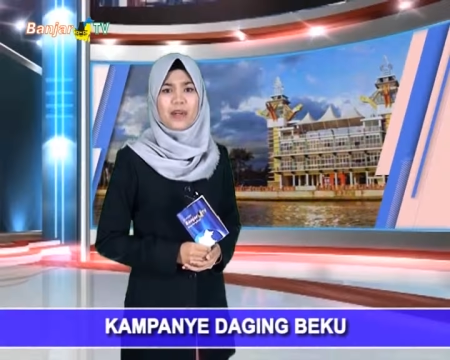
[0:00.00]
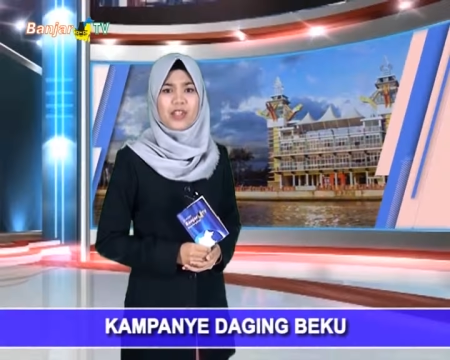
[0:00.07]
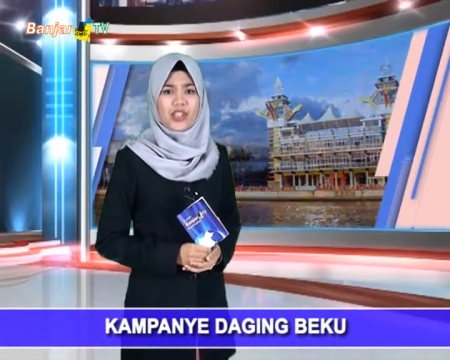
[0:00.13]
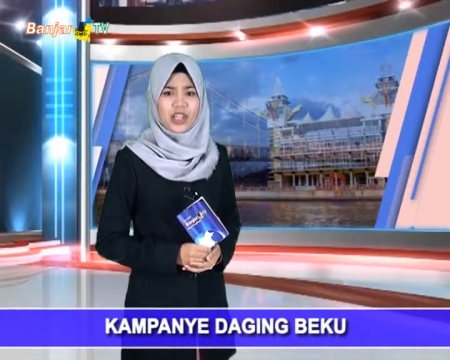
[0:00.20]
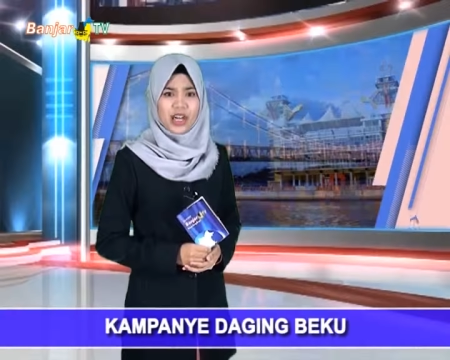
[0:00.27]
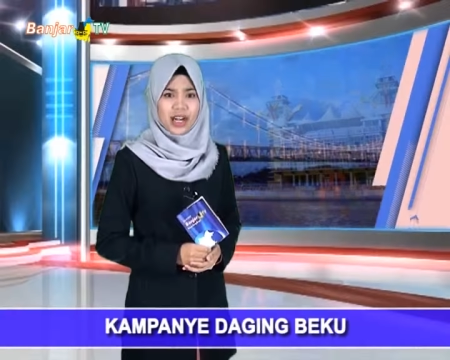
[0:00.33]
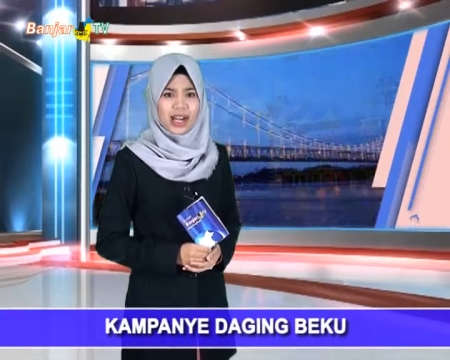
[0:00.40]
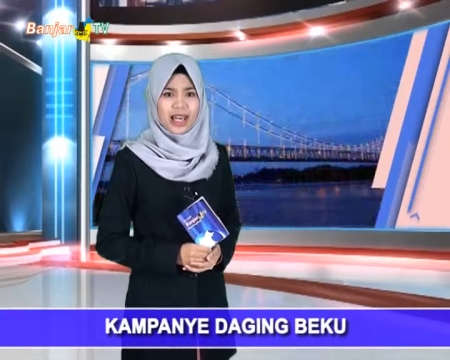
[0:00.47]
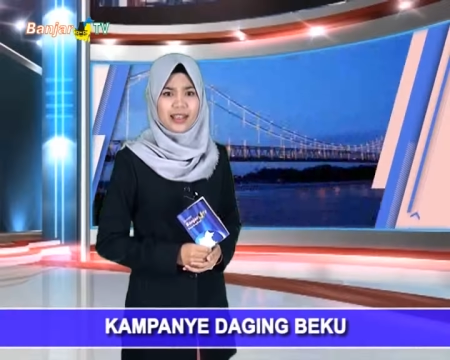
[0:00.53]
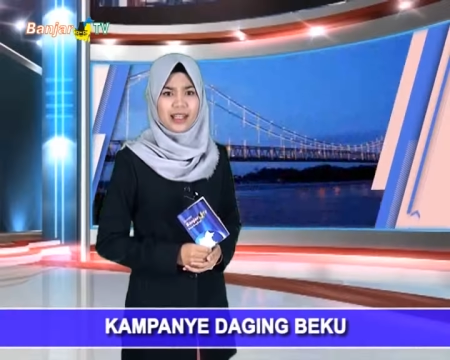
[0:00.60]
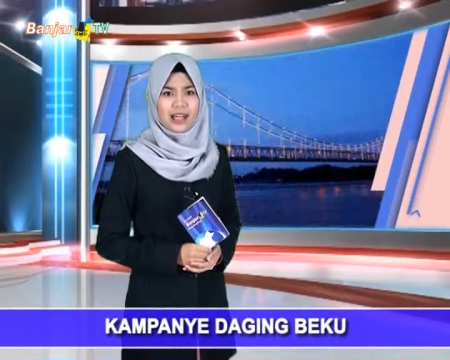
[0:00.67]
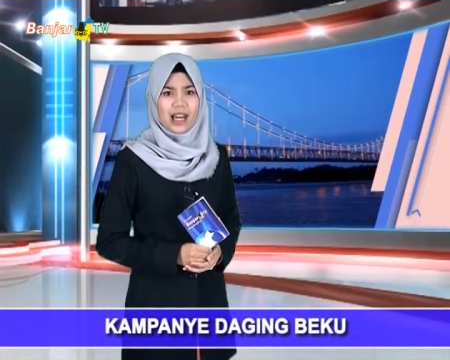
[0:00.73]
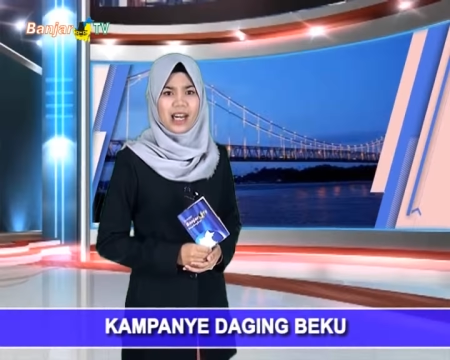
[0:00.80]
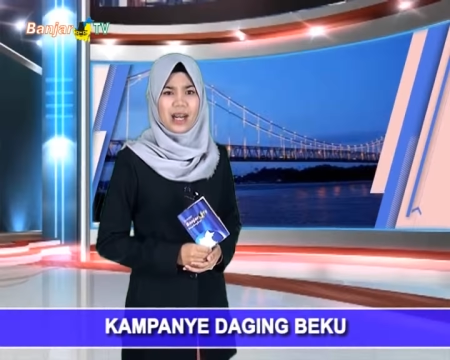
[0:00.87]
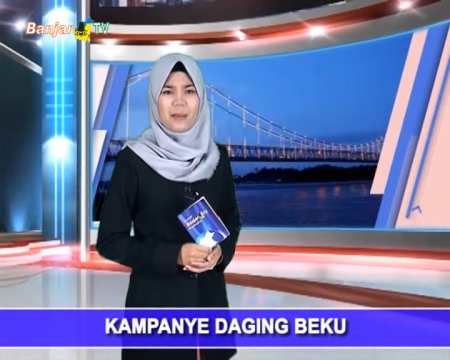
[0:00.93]
masyarakat
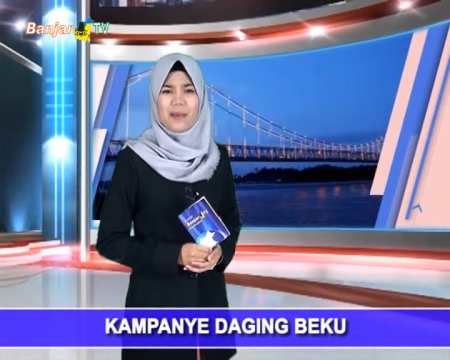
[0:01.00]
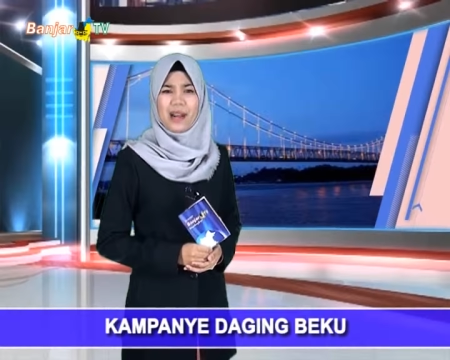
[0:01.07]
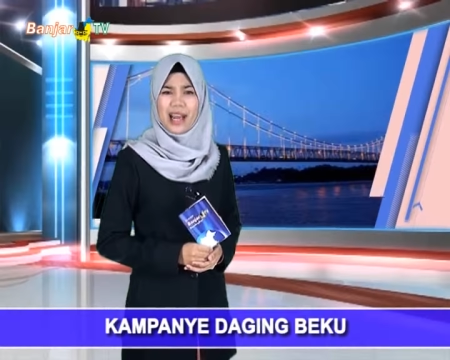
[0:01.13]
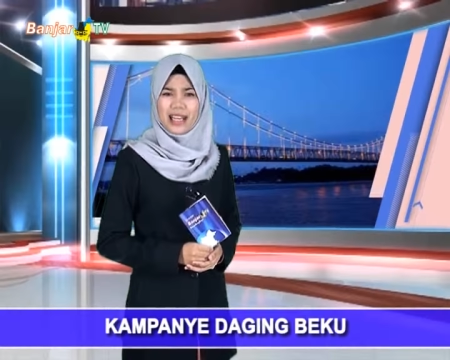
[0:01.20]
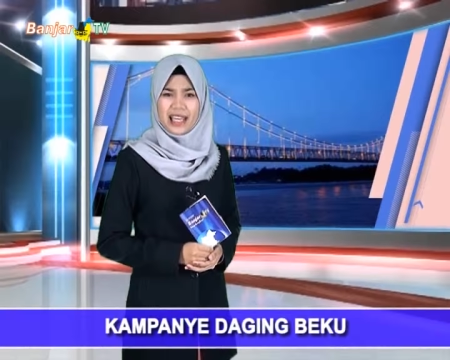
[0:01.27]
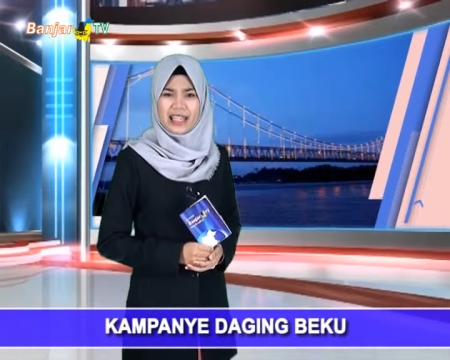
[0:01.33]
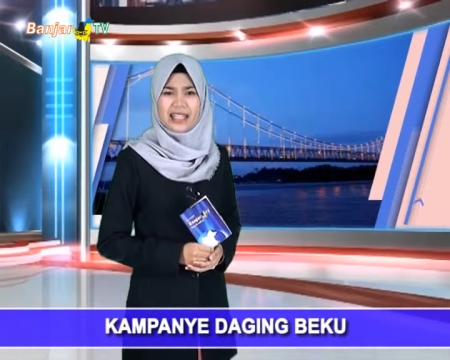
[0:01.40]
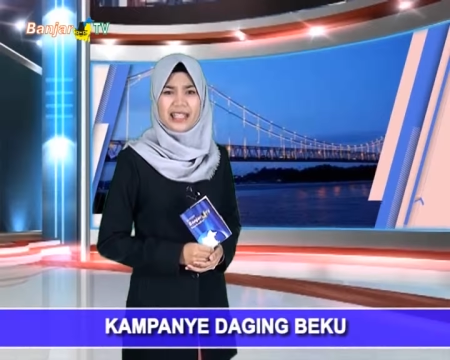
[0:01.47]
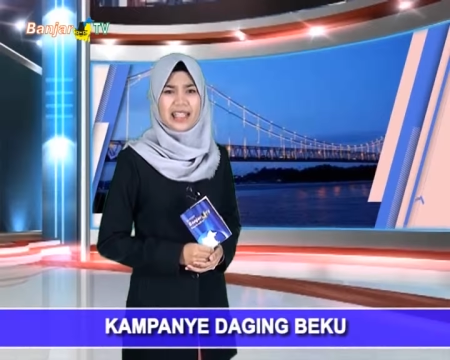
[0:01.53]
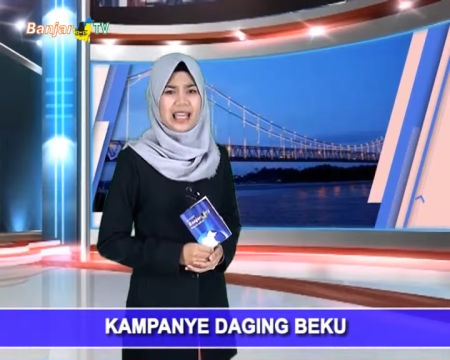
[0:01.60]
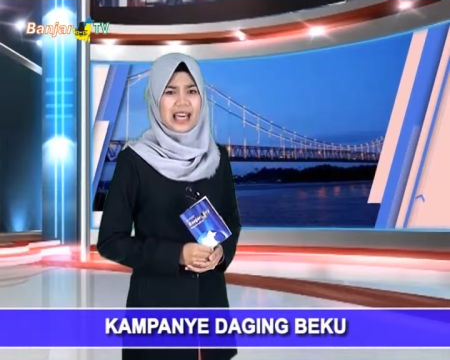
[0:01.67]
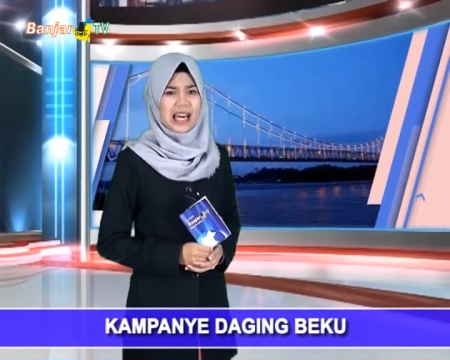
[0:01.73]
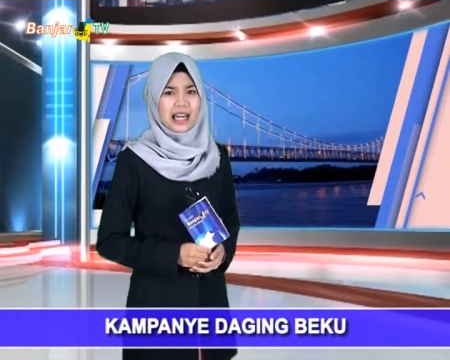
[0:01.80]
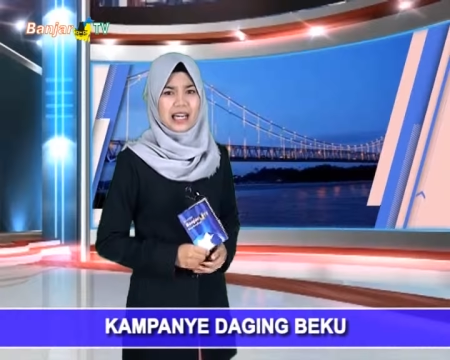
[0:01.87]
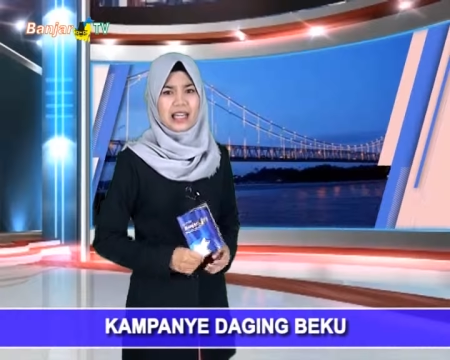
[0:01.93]
terhadap daging
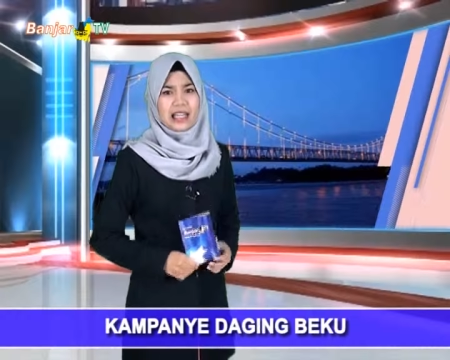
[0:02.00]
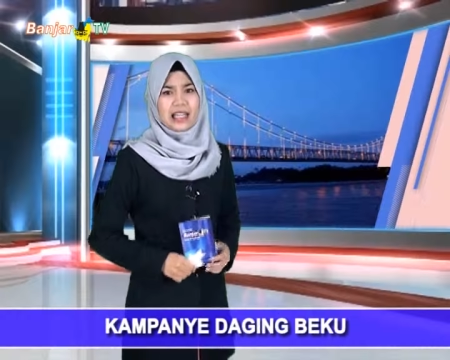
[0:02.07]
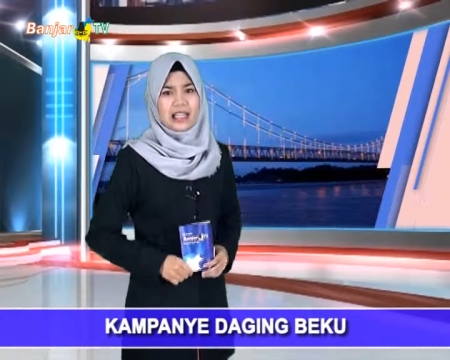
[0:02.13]
segar